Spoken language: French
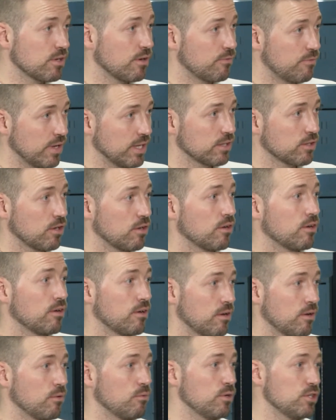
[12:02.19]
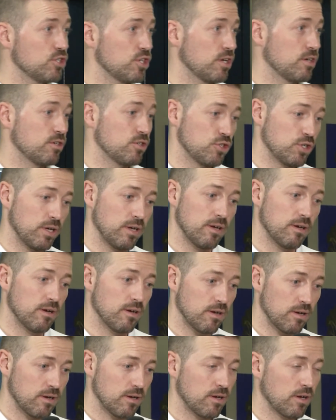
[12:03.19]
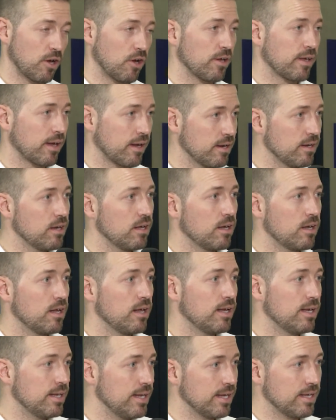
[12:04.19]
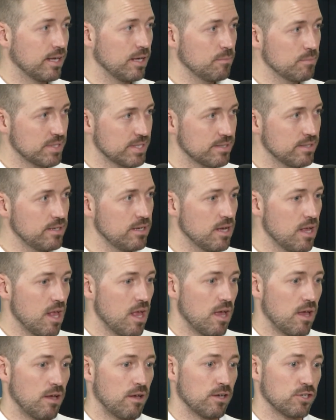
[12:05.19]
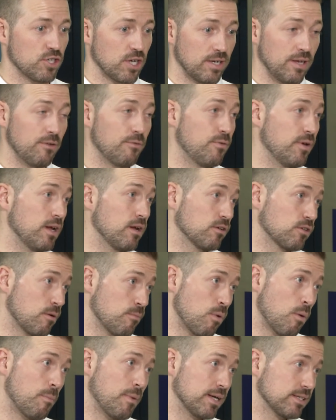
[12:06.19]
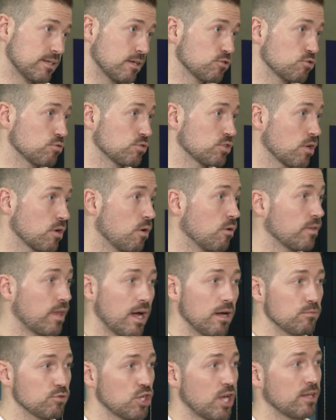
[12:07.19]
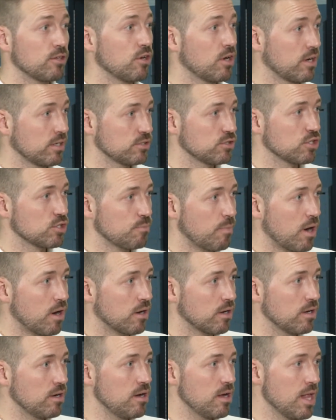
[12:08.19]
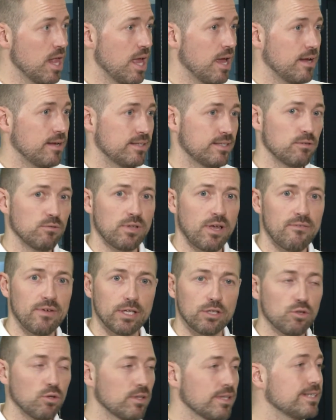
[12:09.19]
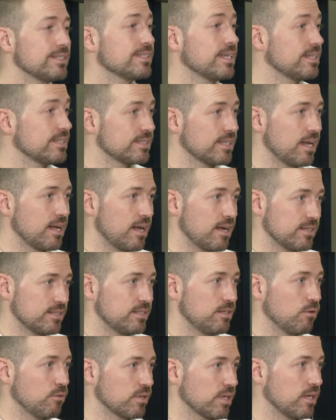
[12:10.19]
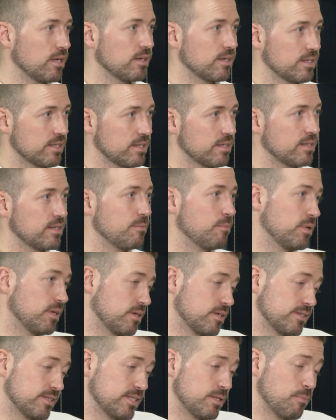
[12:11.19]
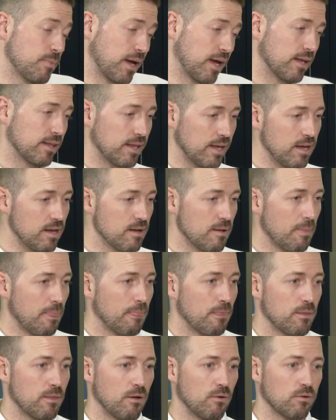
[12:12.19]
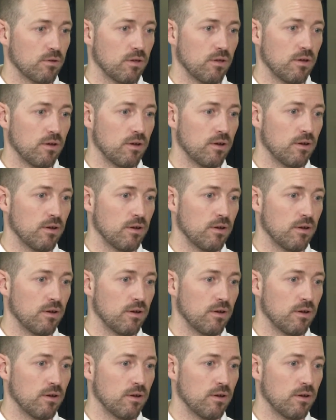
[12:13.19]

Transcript: qui a fait que, oui, j'ai euh, recréé l'équipe ici. Euh, j'en ai fait lors de mon passage au secondaire, j'ai adoré ce sport-là. Ici, on avait toutes les installations qui, qui, s'y prêtaient. Donc,